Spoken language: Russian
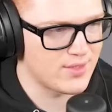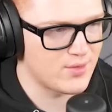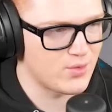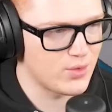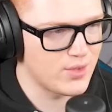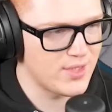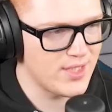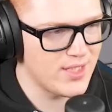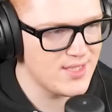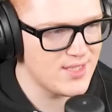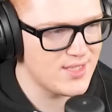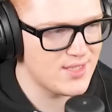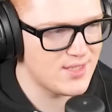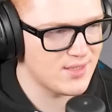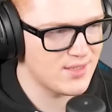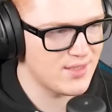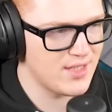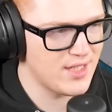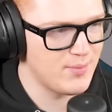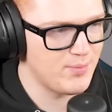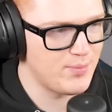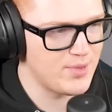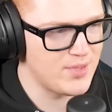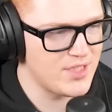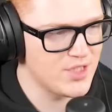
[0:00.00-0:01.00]
И тут есть
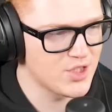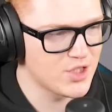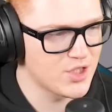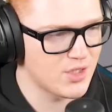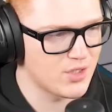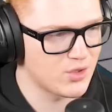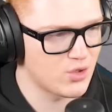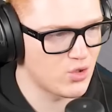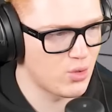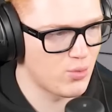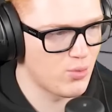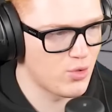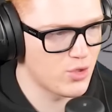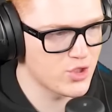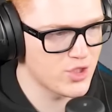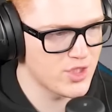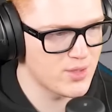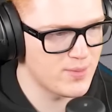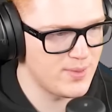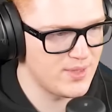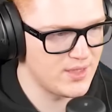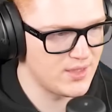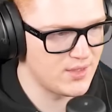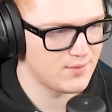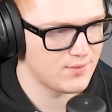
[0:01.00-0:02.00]
NPC-шка, которую можно
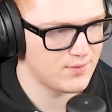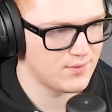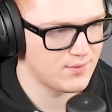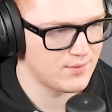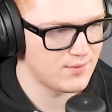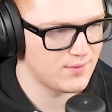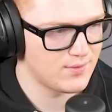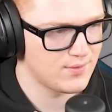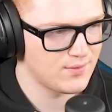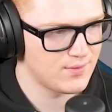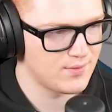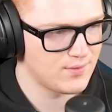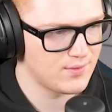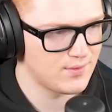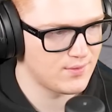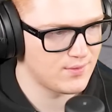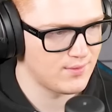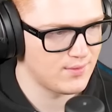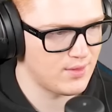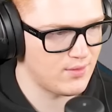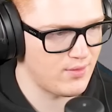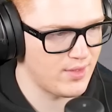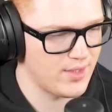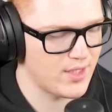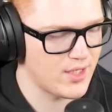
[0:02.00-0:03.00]
избить. Конечно.
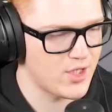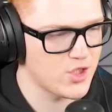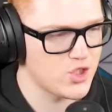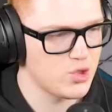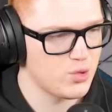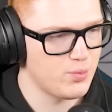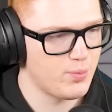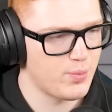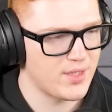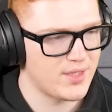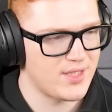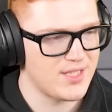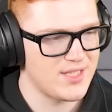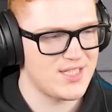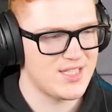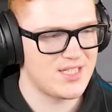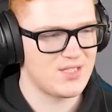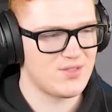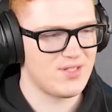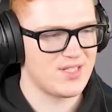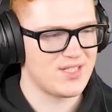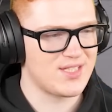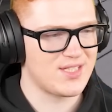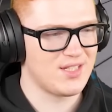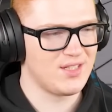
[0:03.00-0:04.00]
Давай, я хочу протестить
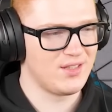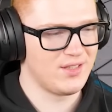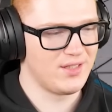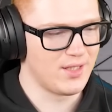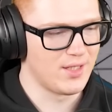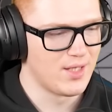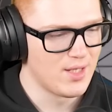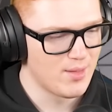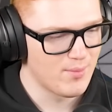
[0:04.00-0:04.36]
свои скиллы.